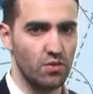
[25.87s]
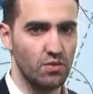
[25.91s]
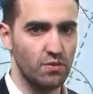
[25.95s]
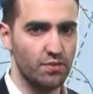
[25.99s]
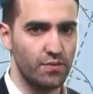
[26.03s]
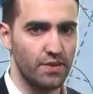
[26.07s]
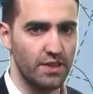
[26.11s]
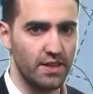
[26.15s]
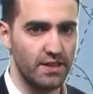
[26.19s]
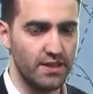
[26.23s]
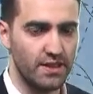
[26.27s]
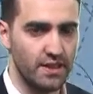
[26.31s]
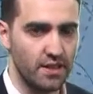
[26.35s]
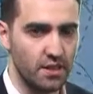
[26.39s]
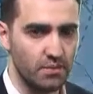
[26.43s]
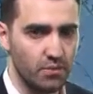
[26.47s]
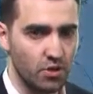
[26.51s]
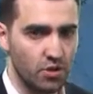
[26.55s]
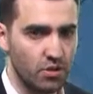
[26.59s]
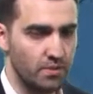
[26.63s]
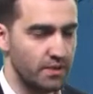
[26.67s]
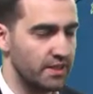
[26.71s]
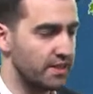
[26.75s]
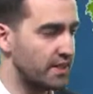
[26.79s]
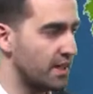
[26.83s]
Un frente,
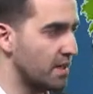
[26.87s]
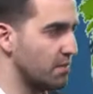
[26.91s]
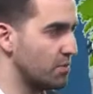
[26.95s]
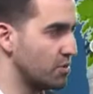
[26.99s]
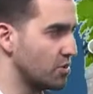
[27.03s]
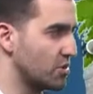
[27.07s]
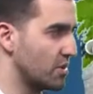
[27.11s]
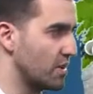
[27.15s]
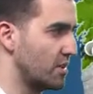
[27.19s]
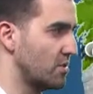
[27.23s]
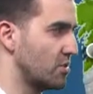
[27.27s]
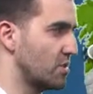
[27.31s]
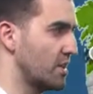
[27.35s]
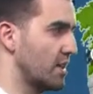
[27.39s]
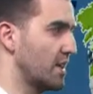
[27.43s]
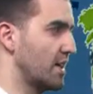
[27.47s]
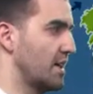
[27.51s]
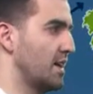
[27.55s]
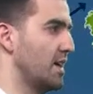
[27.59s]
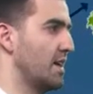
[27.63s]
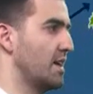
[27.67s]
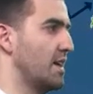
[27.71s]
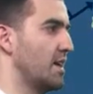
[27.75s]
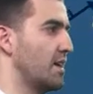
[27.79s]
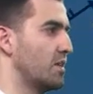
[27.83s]
como comentamos, que nos
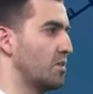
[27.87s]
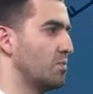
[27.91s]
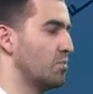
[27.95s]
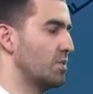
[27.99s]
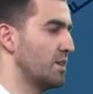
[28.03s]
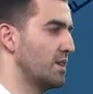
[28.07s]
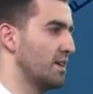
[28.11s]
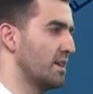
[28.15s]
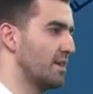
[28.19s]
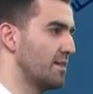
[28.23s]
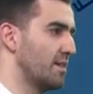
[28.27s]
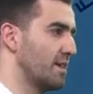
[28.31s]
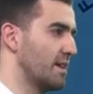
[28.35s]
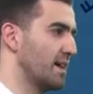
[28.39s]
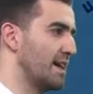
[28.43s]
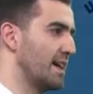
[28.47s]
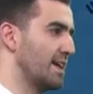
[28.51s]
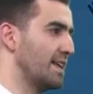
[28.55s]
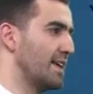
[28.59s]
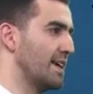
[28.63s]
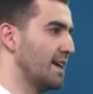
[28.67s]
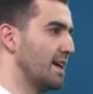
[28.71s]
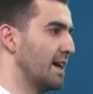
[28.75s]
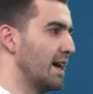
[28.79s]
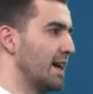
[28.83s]
dejará en la comunidad eh,
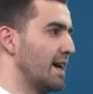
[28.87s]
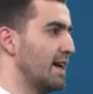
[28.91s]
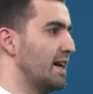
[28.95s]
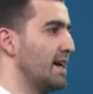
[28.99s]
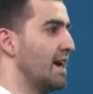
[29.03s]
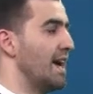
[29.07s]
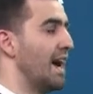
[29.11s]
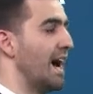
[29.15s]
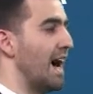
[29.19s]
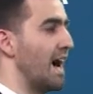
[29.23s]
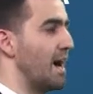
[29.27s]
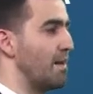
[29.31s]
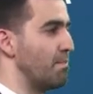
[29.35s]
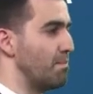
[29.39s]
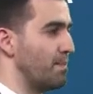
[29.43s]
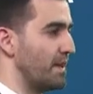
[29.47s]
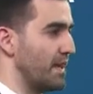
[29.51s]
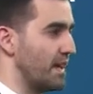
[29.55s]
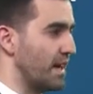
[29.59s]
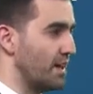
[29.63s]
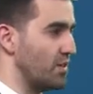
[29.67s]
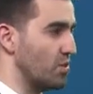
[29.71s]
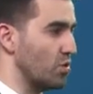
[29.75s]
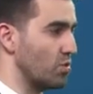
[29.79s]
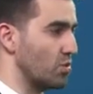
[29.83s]
gallega
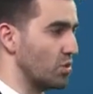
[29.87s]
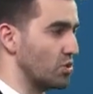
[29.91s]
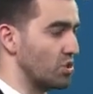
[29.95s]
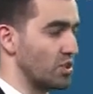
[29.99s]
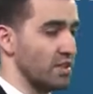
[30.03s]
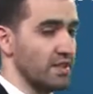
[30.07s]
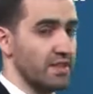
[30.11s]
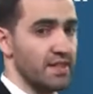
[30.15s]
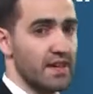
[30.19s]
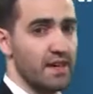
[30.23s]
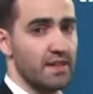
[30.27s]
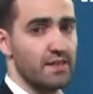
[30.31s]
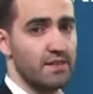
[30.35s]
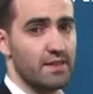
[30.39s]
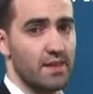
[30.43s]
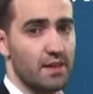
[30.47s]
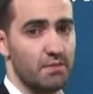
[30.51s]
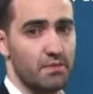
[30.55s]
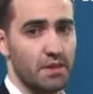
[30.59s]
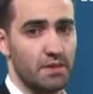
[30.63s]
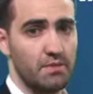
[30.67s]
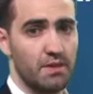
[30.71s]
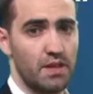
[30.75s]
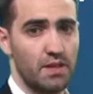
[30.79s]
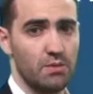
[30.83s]
amplia nubosidad.
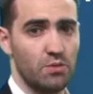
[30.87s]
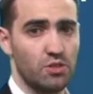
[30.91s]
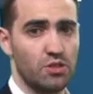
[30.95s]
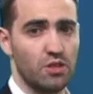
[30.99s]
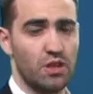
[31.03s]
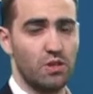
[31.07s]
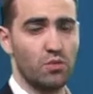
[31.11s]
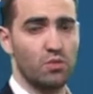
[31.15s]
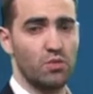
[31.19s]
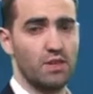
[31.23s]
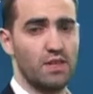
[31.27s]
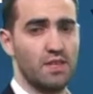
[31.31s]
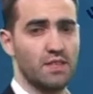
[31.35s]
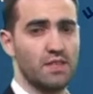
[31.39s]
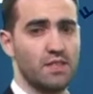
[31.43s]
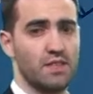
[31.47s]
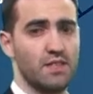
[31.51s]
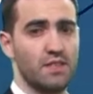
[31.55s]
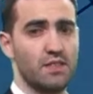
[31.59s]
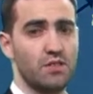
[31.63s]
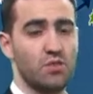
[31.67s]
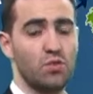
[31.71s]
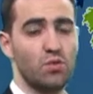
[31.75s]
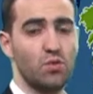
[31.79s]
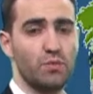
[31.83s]
También veremos algunas
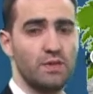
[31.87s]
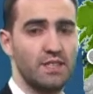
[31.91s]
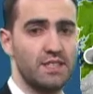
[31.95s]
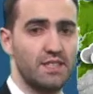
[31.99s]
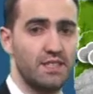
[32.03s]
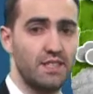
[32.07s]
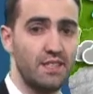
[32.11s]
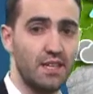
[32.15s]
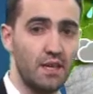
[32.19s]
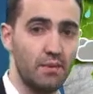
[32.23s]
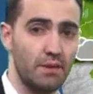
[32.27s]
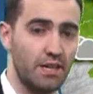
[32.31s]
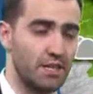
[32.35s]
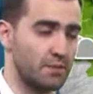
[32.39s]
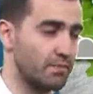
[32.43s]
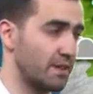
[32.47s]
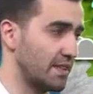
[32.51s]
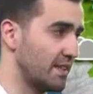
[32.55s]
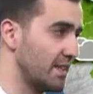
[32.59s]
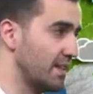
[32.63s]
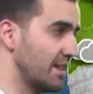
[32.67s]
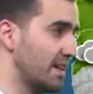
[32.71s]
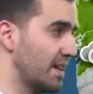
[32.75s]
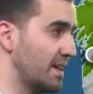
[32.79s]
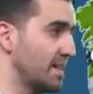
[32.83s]
eh, nubes y nieblas
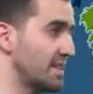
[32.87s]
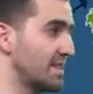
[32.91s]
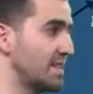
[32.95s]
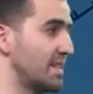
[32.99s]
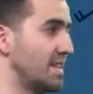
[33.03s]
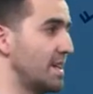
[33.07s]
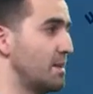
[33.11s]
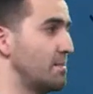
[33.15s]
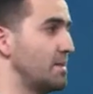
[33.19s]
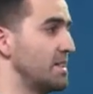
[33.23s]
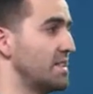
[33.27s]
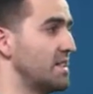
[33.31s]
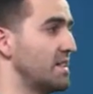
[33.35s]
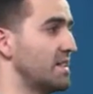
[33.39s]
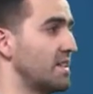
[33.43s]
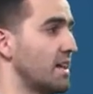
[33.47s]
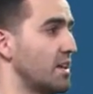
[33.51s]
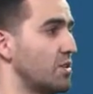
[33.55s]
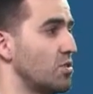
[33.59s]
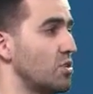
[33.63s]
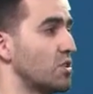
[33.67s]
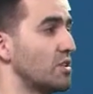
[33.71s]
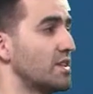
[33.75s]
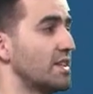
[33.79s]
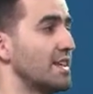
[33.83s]
matinales en la
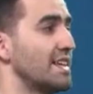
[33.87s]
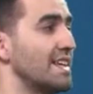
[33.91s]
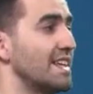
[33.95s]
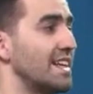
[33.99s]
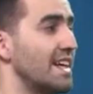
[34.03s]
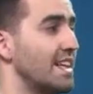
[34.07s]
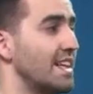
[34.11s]
meseta norte, en la